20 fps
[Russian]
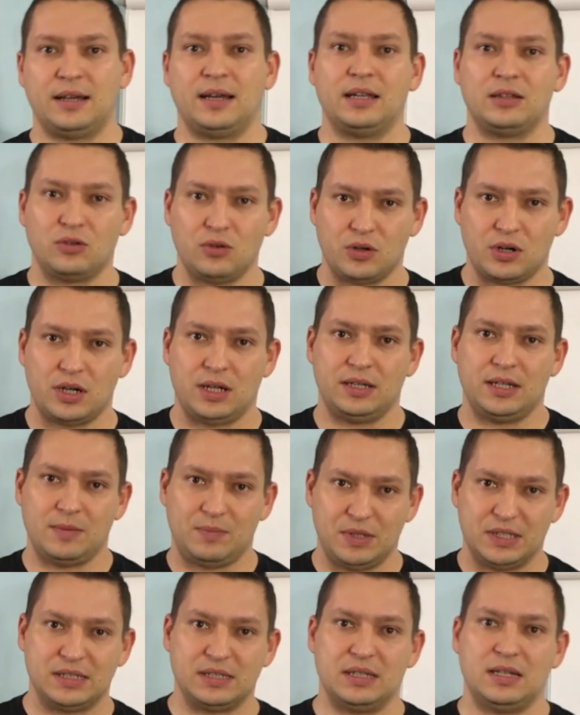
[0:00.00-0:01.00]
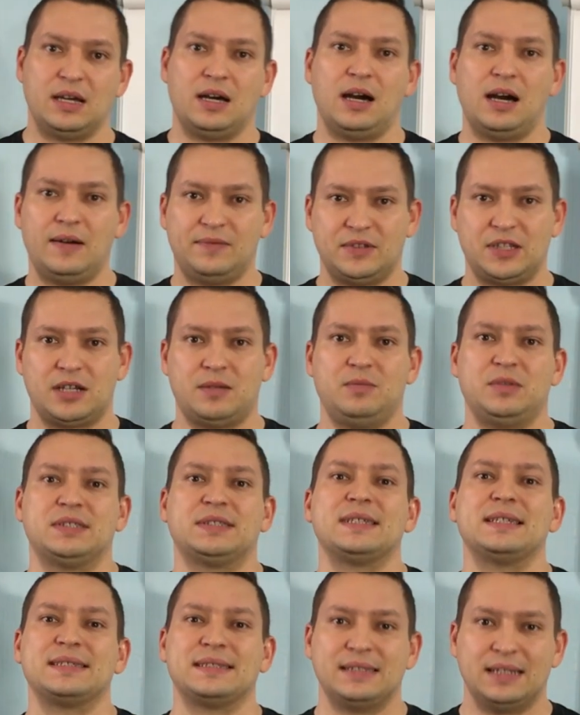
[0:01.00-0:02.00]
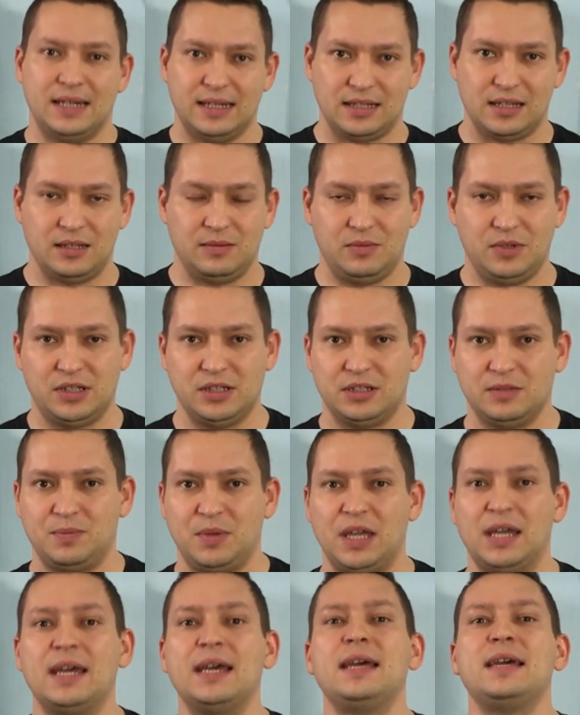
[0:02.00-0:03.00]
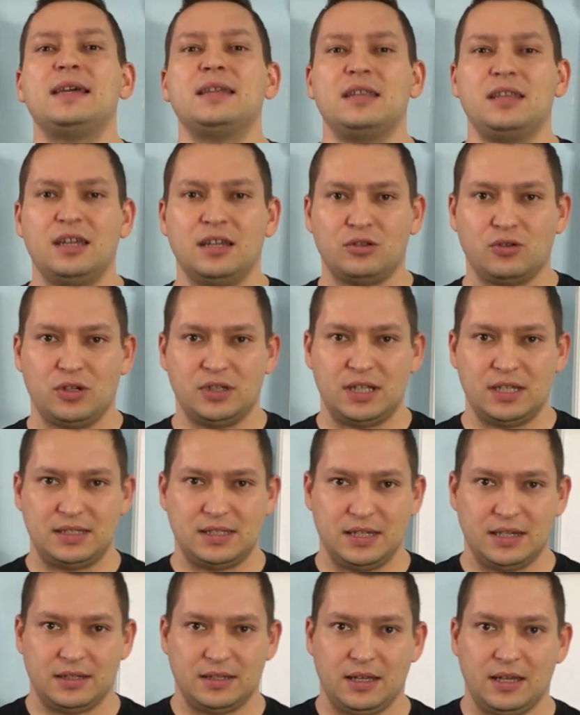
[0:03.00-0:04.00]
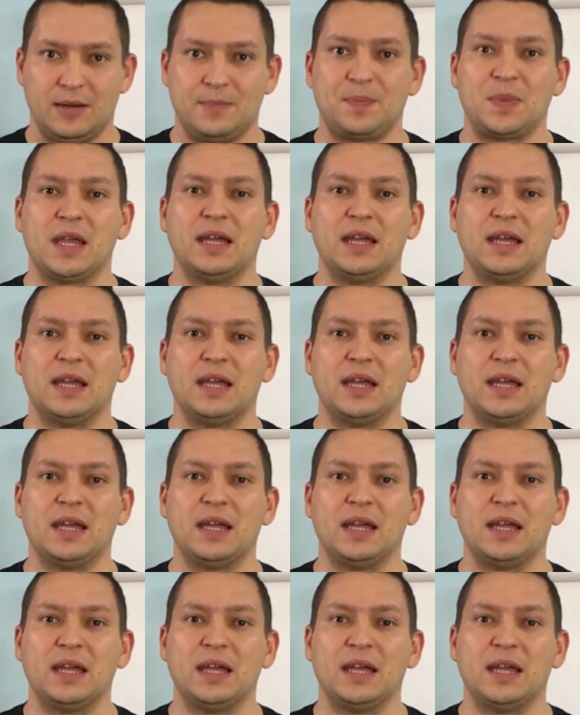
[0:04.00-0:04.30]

которая написана авторами, создателями НЛП, нету этой техники.